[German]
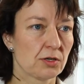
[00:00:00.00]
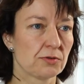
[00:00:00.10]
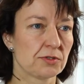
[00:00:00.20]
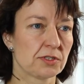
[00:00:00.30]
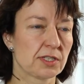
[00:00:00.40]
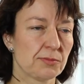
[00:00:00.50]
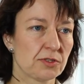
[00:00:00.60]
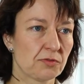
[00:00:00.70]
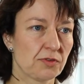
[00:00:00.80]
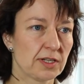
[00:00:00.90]
Und
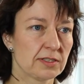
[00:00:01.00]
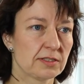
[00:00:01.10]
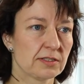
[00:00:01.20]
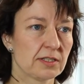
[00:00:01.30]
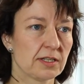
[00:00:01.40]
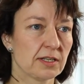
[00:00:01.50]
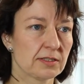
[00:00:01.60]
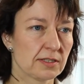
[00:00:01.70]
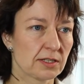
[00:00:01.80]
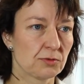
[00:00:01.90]
damit fällt die
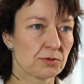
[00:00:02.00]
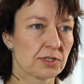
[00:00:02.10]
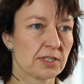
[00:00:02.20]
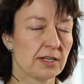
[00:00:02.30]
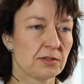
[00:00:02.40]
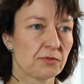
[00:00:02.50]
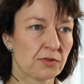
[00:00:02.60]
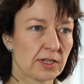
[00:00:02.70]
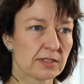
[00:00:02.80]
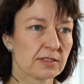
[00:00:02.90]
Erstdiagnose in eine
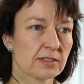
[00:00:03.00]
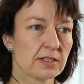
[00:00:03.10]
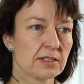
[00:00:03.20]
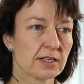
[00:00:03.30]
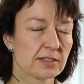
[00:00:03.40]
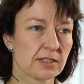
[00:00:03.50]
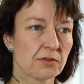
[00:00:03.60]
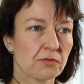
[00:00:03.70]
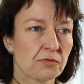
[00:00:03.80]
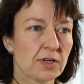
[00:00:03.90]
Phase, in der
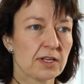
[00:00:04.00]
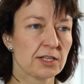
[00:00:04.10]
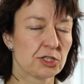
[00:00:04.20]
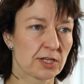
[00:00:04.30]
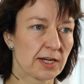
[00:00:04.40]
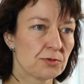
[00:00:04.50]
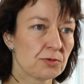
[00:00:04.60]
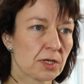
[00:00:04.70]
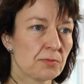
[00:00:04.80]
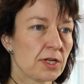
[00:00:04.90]
sehr viele
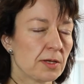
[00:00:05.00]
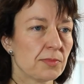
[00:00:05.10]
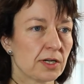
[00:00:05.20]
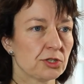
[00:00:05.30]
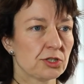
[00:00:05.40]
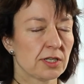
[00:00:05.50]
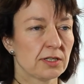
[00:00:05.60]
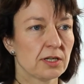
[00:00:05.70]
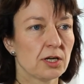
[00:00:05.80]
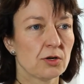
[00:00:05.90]
Entscheidungen im Leben
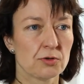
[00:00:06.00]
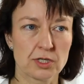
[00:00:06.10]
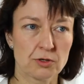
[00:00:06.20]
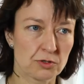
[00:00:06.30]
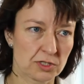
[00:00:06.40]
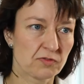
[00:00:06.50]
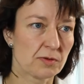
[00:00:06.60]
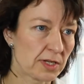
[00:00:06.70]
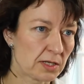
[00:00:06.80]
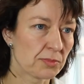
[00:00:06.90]
anstehen und auch die
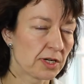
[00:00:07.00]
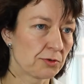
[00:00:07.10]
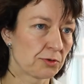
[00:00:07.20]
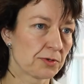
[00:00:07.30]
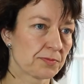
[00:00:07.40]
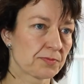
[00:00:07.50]
Familienplanung.